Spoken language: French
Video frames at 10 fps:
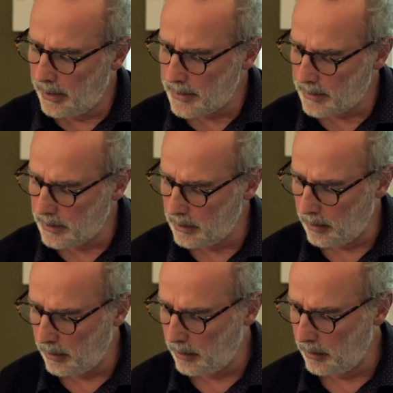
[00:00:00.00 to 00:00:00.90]
c'est
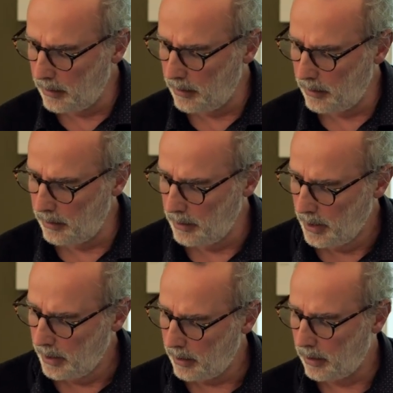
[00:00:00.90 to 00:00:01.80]

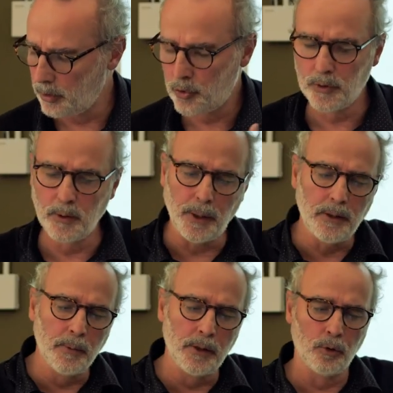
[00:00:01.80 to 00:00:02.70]
je ne vous ai pas
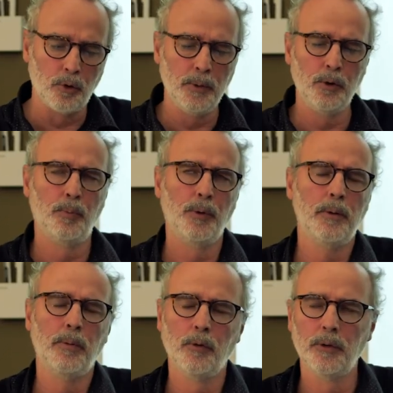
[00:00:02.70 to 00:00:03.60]
dit, mais dans le domaine du
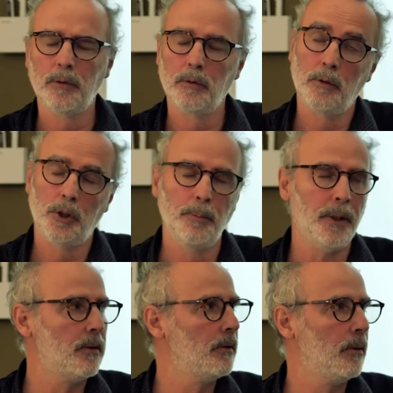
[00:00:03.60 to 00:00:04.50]
possible, il y a aussi, je l'ai
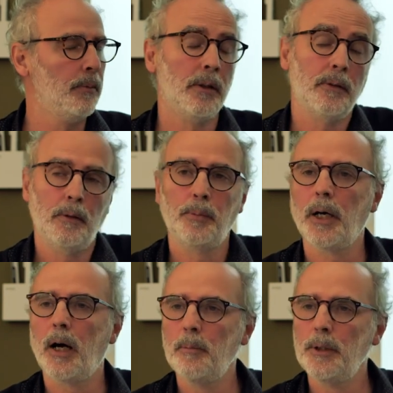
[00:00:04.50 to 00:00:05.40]
pas cité, mais c'était
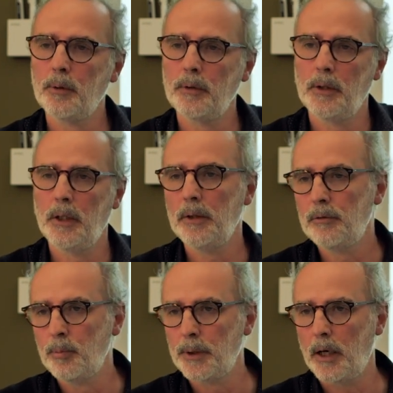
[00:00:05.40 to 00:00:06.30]
Pierre Rabhi aussi, les
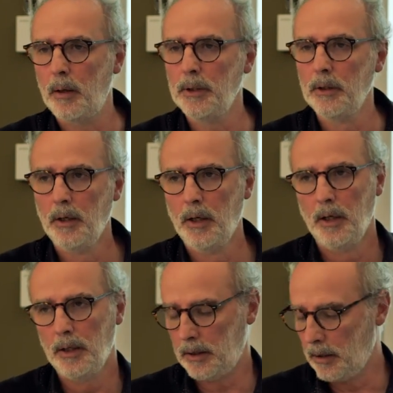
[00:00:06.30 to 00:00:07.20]
livres de Pierre Rabhi,
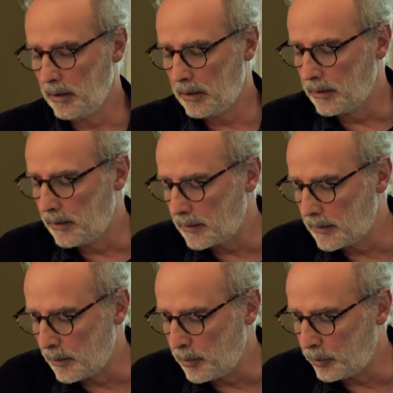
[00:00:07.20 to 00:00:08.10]
qui, étaient
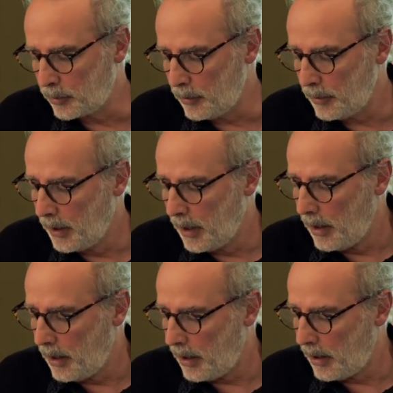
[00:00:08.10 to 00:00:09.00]
très importants.
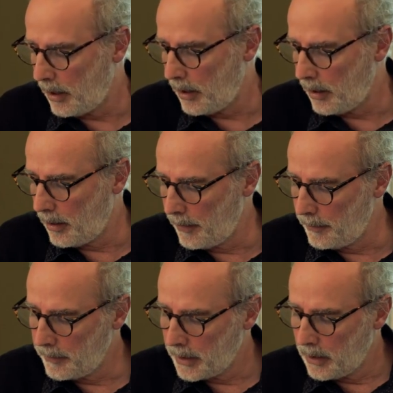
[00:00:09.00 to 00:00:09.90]
Euh,
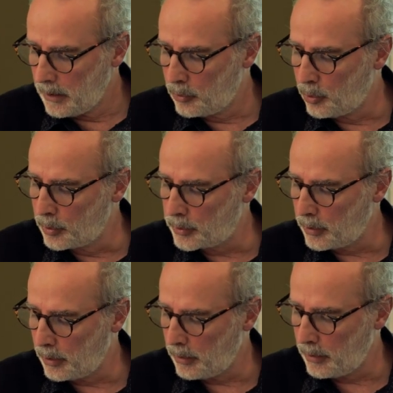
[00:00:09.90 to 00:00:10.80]
donc,
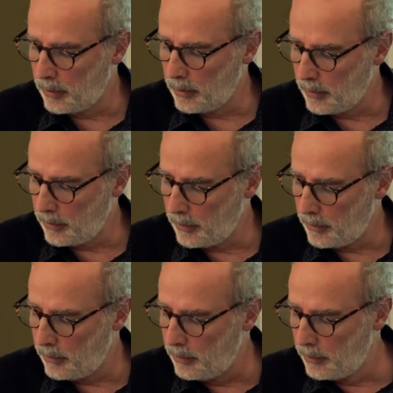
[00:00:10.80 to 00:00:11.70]

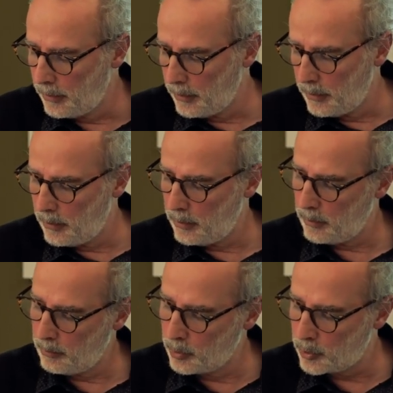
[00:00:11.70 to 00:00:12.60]
euh,
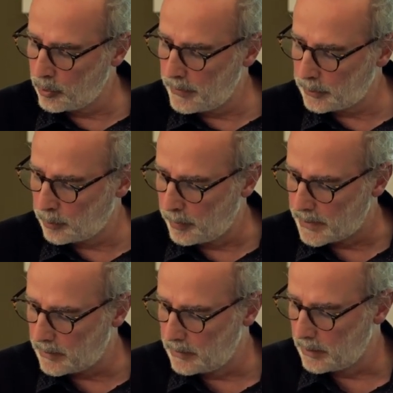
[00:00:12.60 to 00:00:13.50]
le Monde sauvage, bon,
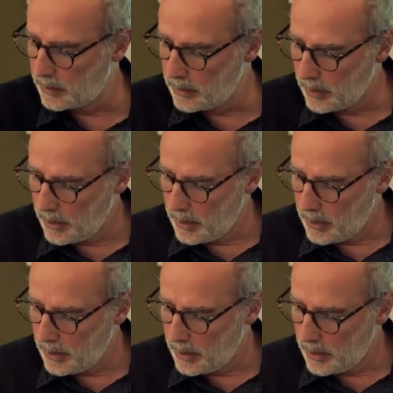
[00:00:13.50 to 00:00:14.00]
bah, c'est des,